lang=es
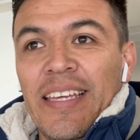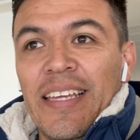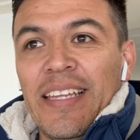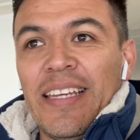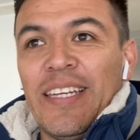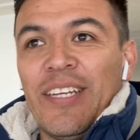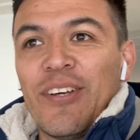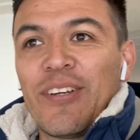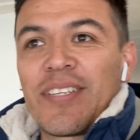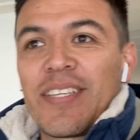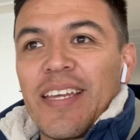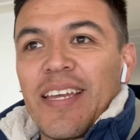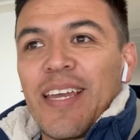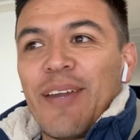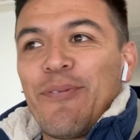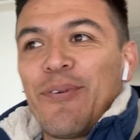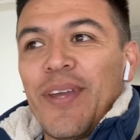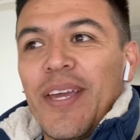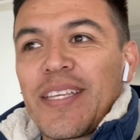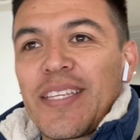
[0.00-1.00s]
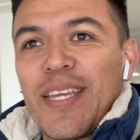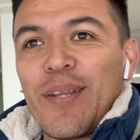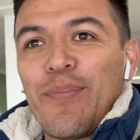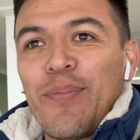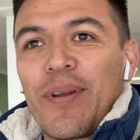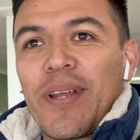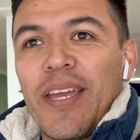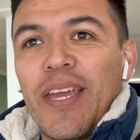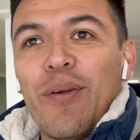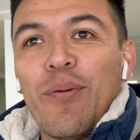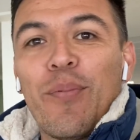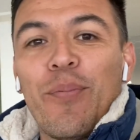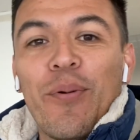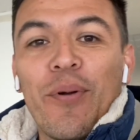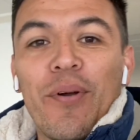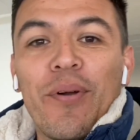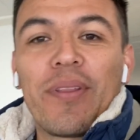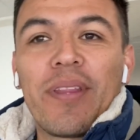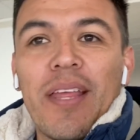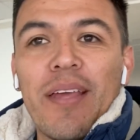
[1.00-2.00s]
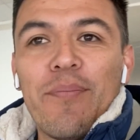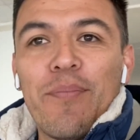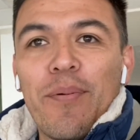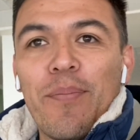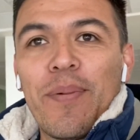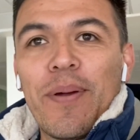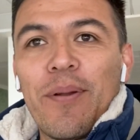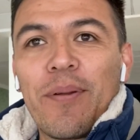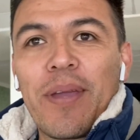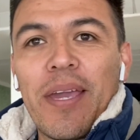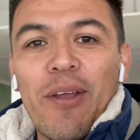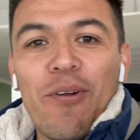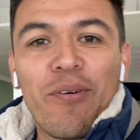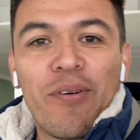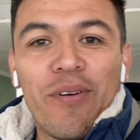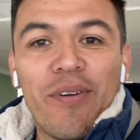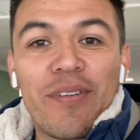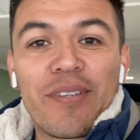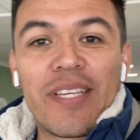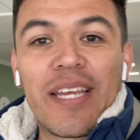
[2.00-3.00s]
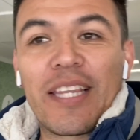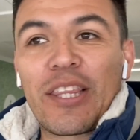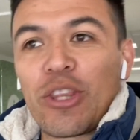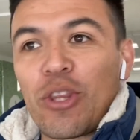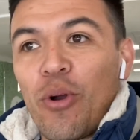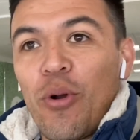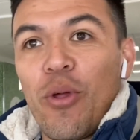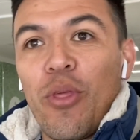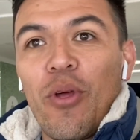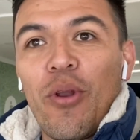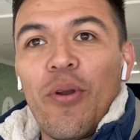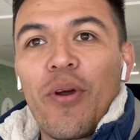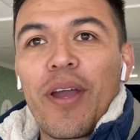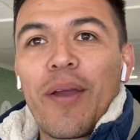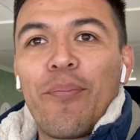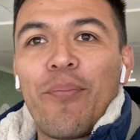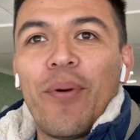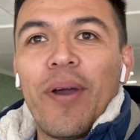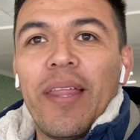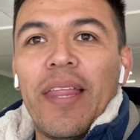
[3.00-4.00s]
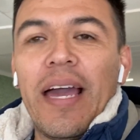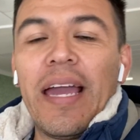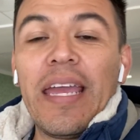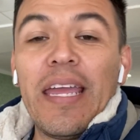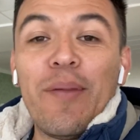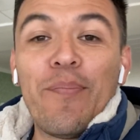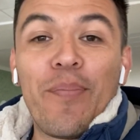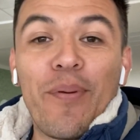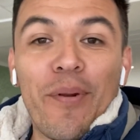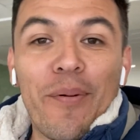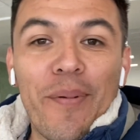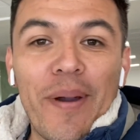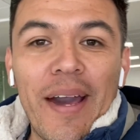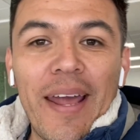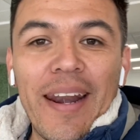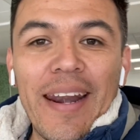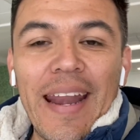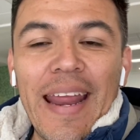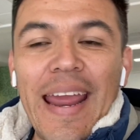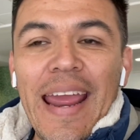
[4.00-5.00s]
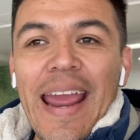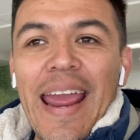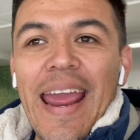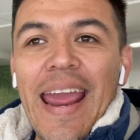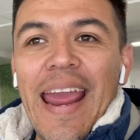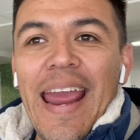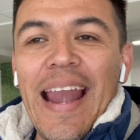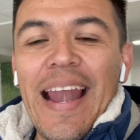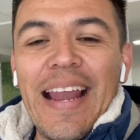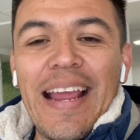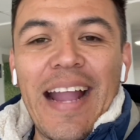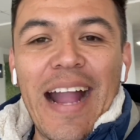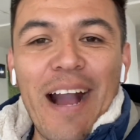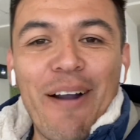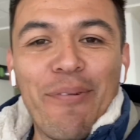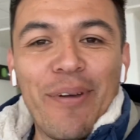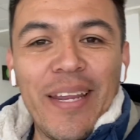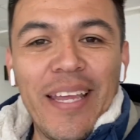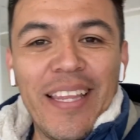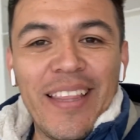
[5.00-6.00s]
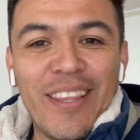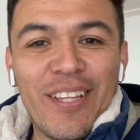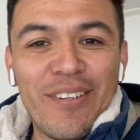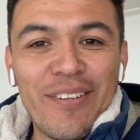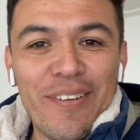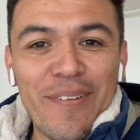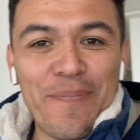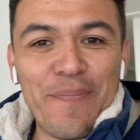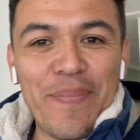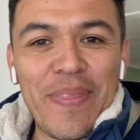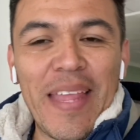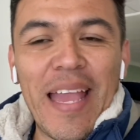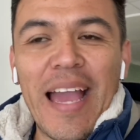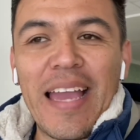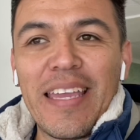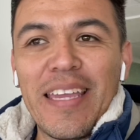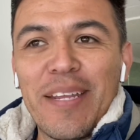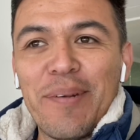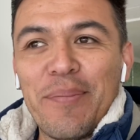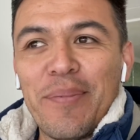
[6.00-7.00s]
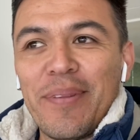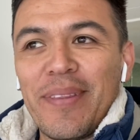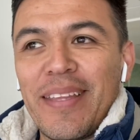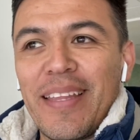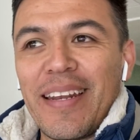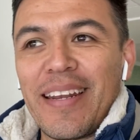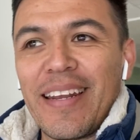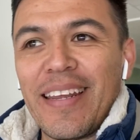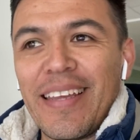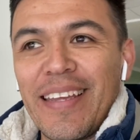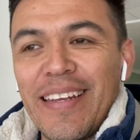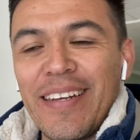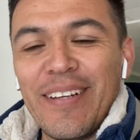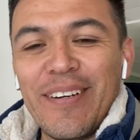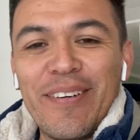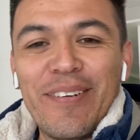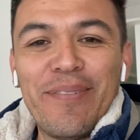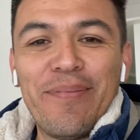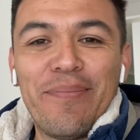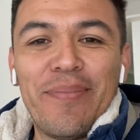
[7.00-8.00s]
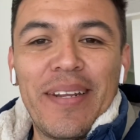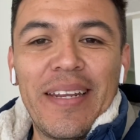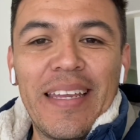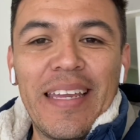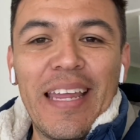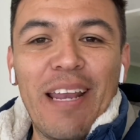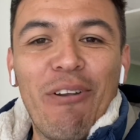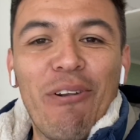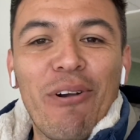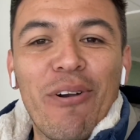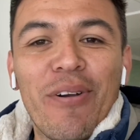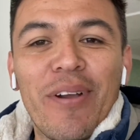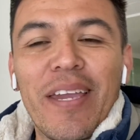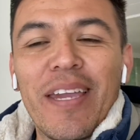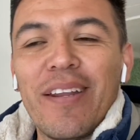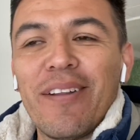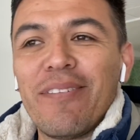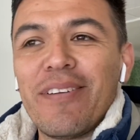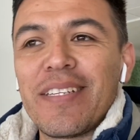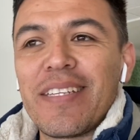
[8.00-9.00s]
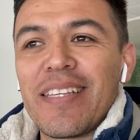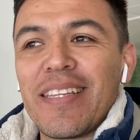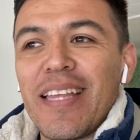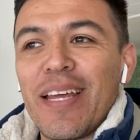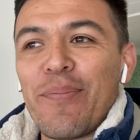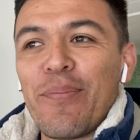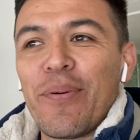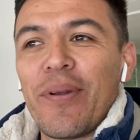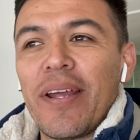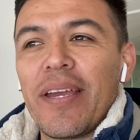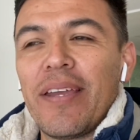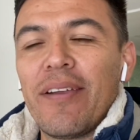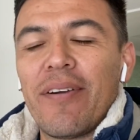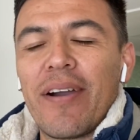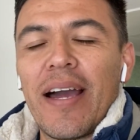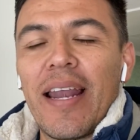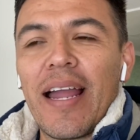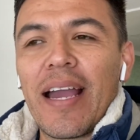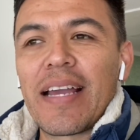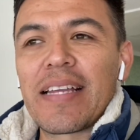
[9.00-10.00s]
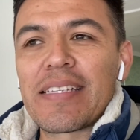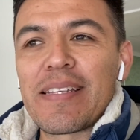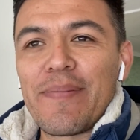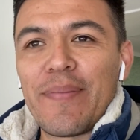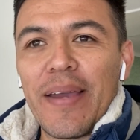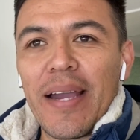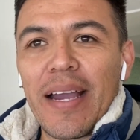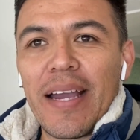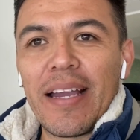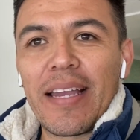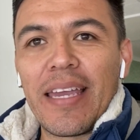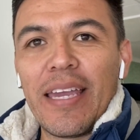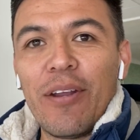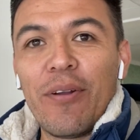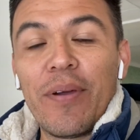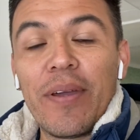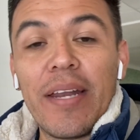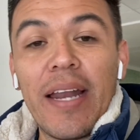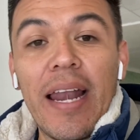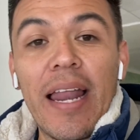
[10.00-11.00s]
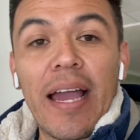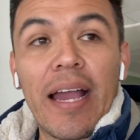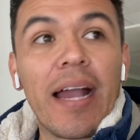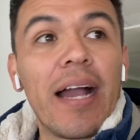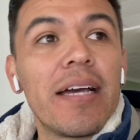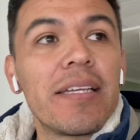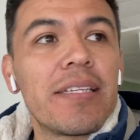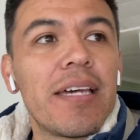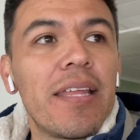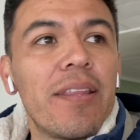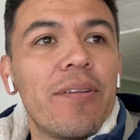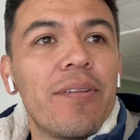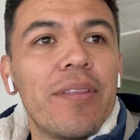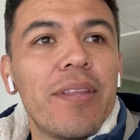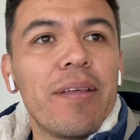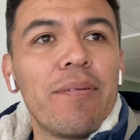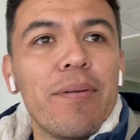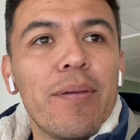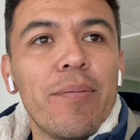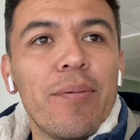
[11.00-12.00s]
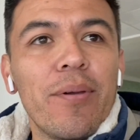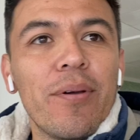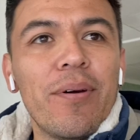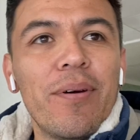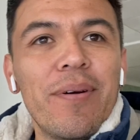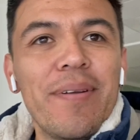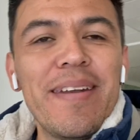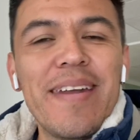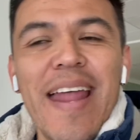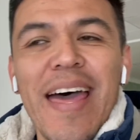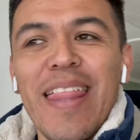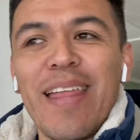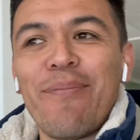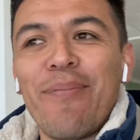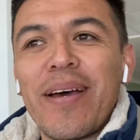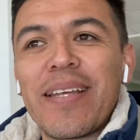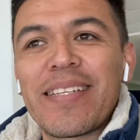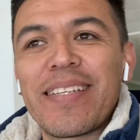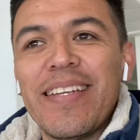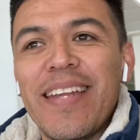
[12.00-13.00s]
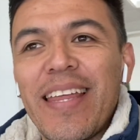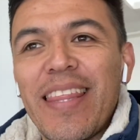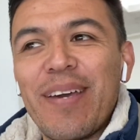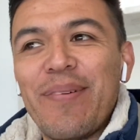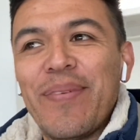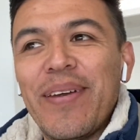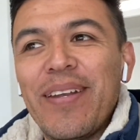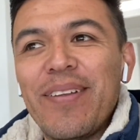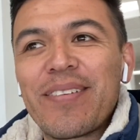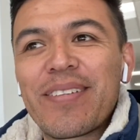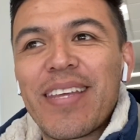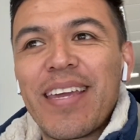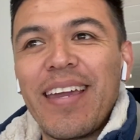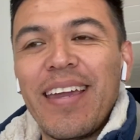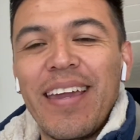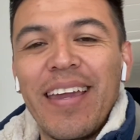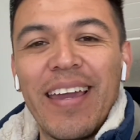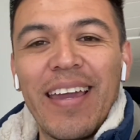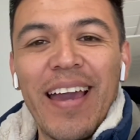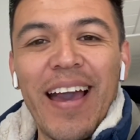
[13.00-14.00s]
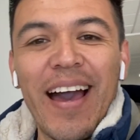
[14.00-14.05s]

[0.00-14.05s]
no sé qué voy a hacer porque llevo poco tiempo, pero quiero conocer todo lo que pueda y probar el cabrito ahí en Monterrey. No, hombre. Y luego quiero visitar por ahí, ojalá que se me haga. Quiero ir a la casa donde vivió nada más y nada menos que